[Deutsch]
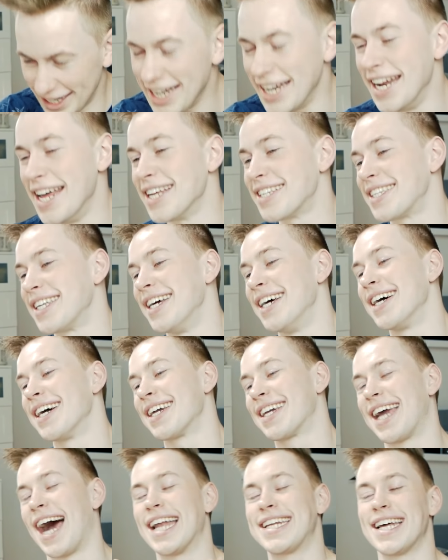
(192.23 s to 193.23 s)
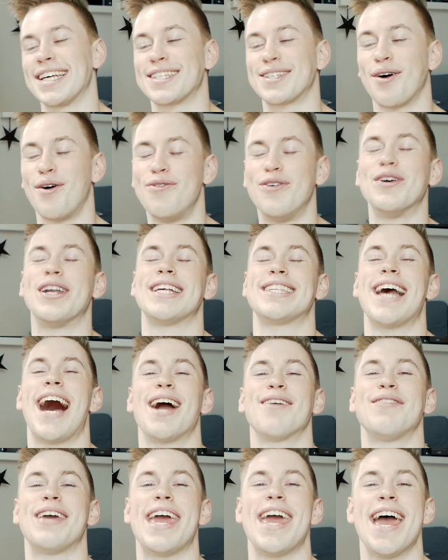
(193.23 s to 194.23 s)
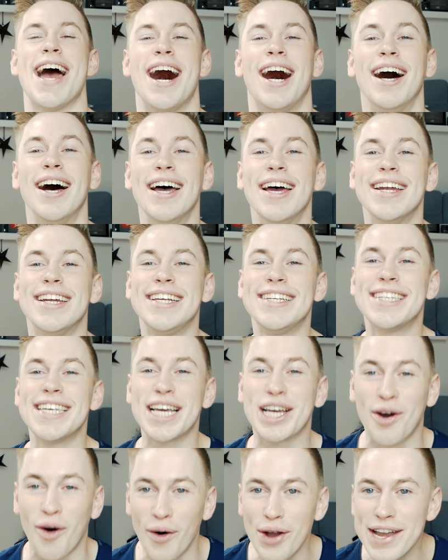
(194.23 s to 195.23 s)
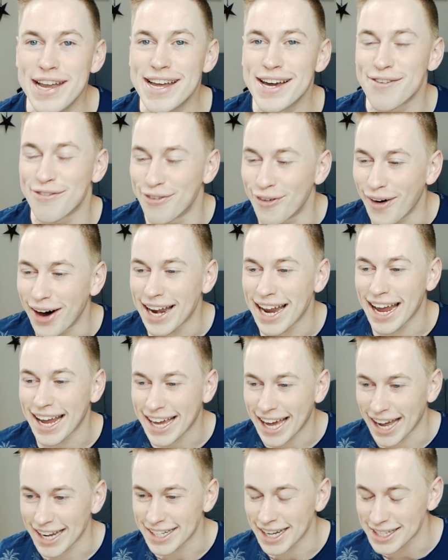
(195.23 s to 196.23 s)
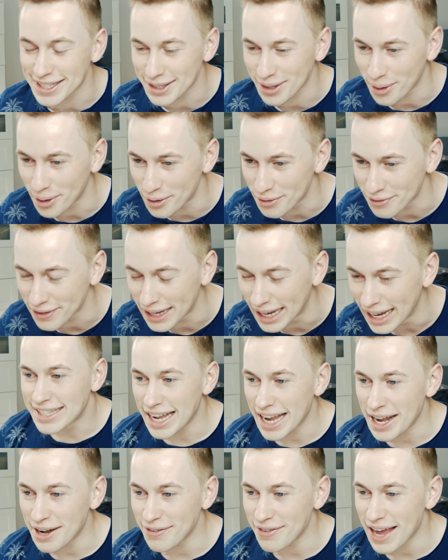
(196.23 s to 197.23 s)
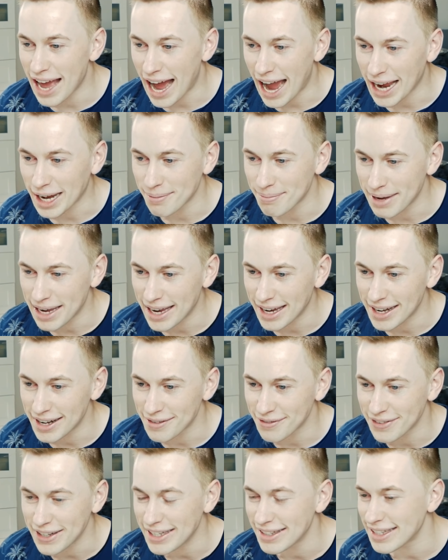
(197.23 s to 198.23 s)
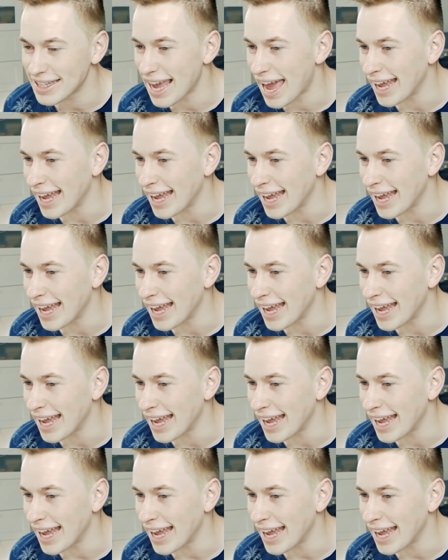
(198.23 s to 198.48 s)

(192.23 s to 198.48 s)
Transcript: Die nächste Katastrophe, oder sagen wir eher, die Sekunde vor der Katastrophe, sehen wir ein Mädel, wie sie